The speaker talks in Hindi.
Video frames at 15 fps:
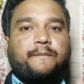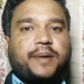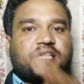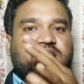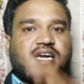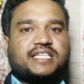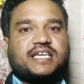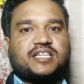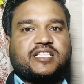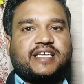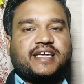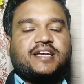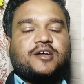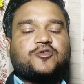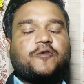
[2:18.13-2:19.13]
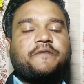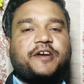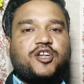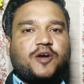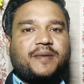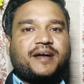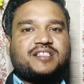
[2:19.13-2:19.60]
बंद कर सकते हैं तो
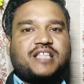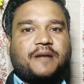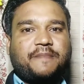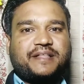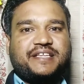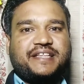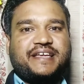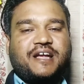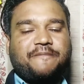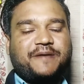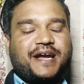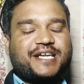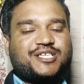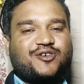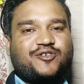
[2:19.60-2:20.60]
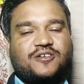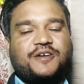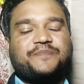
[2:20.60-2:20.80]
वीडियो में तक बनी रहेगा फ्रेंड्स